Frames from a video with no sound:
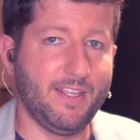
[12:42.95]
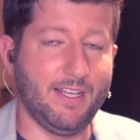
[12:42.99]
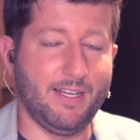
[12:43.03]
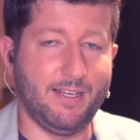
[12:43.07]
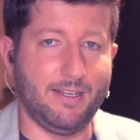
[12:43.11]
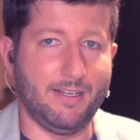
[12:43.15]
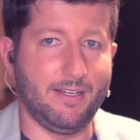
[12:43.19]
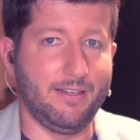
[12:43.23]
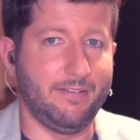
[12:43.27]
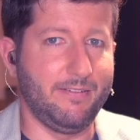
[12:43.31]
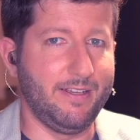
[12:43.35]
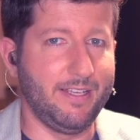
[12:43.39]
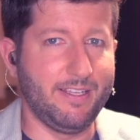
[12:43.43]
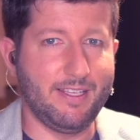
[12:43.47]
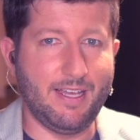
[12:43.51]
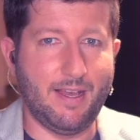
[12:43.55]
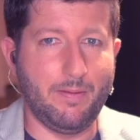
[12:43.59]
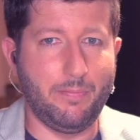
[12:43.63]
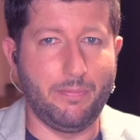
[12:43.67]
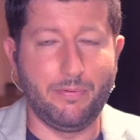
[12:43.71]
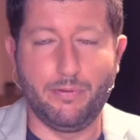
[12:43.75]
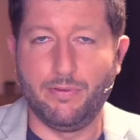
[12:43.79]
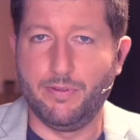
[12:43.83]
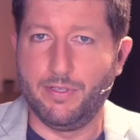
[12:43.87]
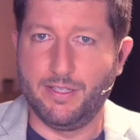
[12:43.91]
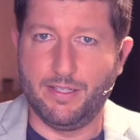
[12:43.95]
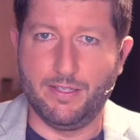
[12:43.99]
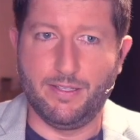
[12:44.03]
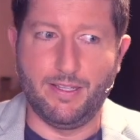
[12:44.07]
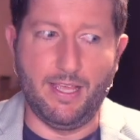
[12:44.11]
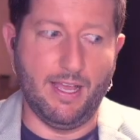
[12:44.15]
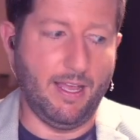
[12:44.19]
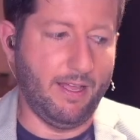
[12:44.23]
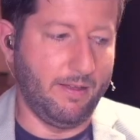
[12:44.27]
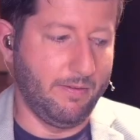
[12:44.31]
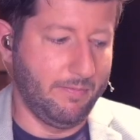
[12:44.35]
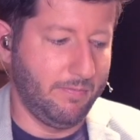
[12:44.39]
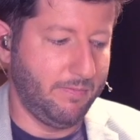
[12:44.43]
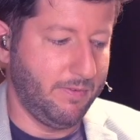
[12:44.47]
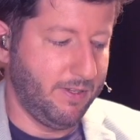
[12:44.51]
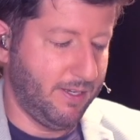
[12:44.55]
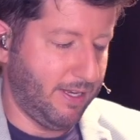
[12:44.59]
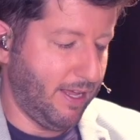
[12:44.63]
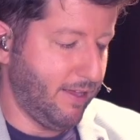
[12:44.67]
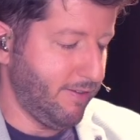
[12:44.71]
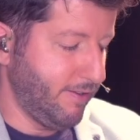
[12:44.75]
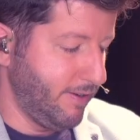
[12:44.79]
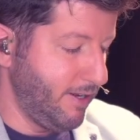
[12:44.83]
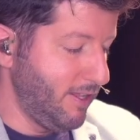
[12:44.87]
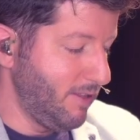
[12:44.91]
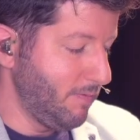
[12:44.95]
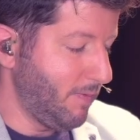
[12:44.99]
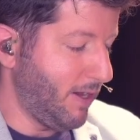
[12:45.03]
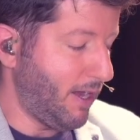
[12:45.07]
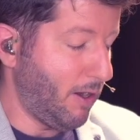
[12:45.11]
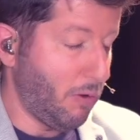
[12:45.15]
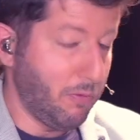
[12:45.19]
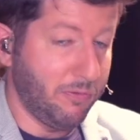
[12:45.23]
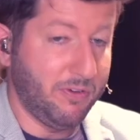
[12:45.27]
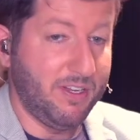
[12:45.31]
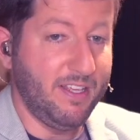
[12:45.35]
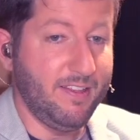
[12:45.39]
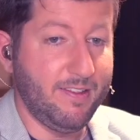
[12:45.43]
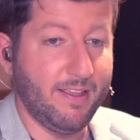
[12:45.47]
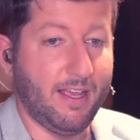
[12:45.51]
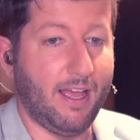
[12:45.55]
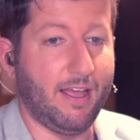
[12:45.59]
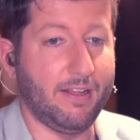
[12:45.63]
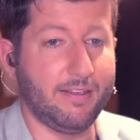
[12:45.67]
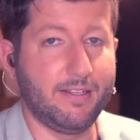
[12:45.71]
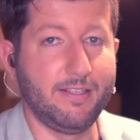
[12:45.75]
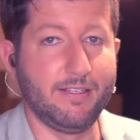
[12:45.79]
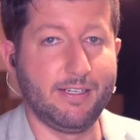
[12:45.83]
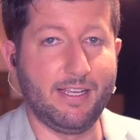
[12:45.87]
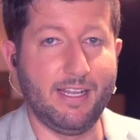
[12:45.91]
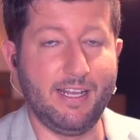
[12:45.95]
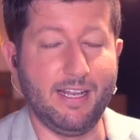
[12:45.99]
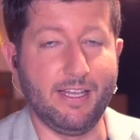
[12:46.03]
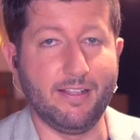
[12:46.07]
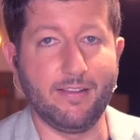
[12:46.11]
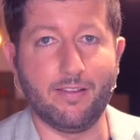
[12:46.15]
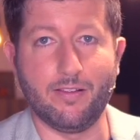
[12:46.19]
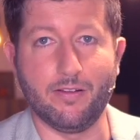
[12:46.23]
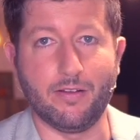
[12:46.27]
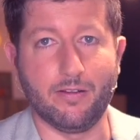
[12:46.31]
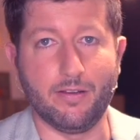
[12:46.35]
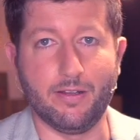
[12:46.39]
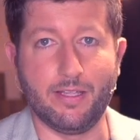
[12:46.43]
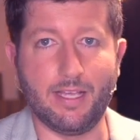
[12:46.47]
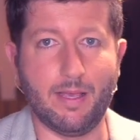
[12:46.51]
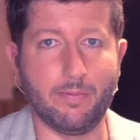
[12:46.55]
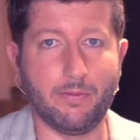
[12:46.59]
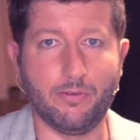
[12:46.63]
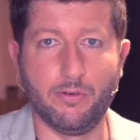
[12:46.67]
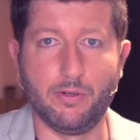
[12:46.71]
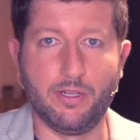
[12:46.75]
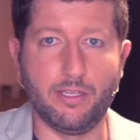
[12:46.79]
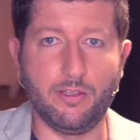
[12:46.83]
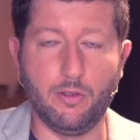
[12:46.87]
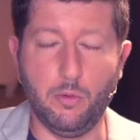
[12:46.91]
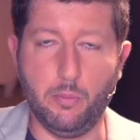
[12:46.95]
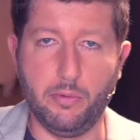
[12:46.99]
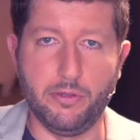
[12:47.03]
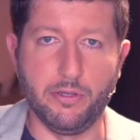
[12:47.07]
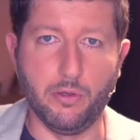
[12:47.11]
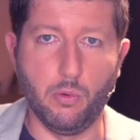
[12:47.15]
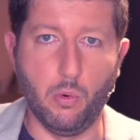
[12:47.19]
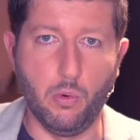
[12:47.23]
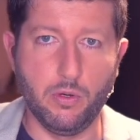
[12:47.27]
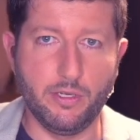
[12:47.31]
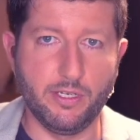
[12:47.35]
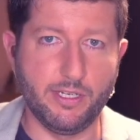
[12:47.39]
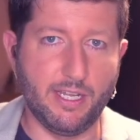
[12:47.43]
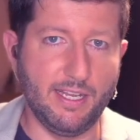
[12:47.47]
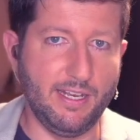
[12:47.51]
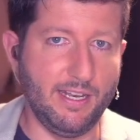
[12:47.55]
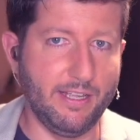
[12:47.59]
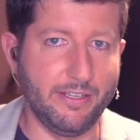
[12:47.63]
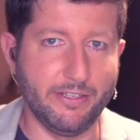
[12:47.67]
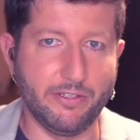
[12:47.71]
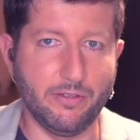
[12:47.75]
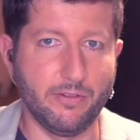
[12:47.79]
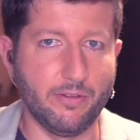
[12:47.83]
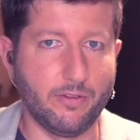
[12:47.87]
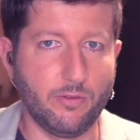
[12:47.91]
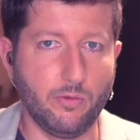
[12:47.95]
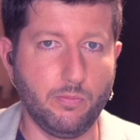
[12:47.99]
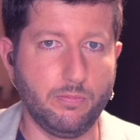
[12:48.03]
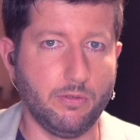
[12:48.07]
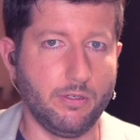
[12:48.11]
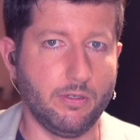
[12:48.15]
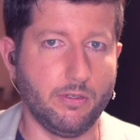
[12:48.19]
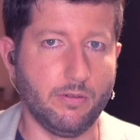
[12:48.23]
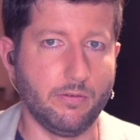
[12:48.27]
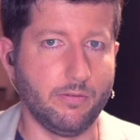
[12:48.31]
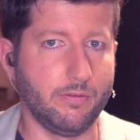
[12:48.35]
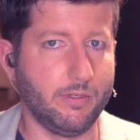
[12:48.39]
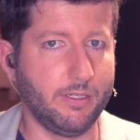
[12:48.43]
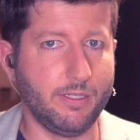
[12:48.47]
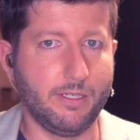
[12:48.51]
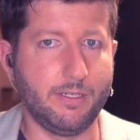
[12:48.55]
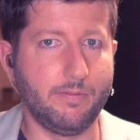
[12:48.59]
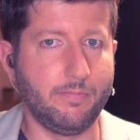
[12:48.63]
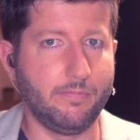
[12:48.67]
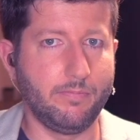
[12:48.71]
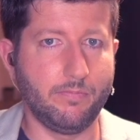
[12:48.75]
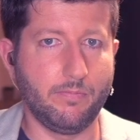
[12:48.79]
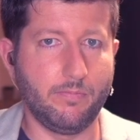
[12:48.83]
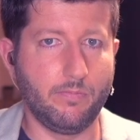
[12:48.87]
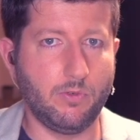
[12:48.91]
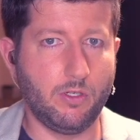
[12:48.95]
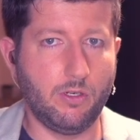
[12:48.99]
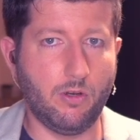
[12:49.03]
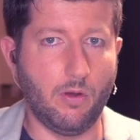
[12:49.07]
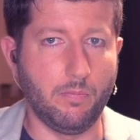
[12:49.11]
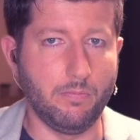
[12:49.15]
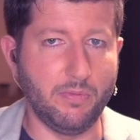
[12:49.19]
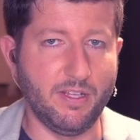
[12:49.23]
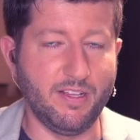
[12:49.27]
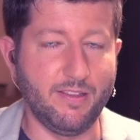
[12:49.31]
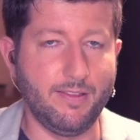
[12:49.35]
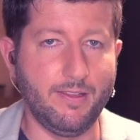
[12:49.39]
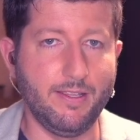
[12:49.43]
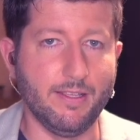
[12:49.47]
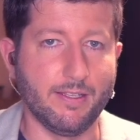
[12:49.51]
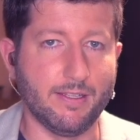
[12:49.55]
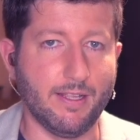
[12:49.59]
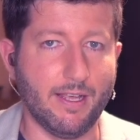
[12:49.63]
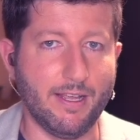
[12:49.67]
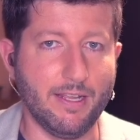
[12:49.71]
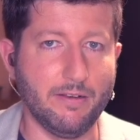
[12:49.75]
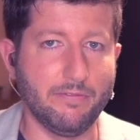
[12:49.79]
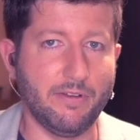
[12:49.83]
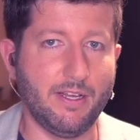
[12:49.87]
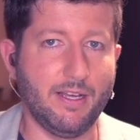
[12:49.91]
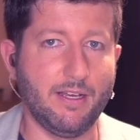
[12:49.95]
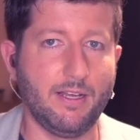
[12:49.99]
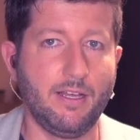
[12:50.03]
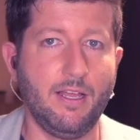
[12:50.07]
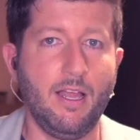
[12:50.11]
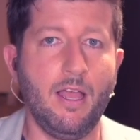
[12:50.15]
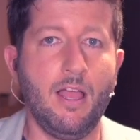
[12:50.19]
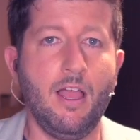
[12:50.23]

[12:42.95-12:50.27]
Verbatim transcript: Äh, ich habe ja das nicht mal auf diese Art hier gelernt, sondern ich habe es wirklich über Noten gelernt und super ähm, kompliziert einfach.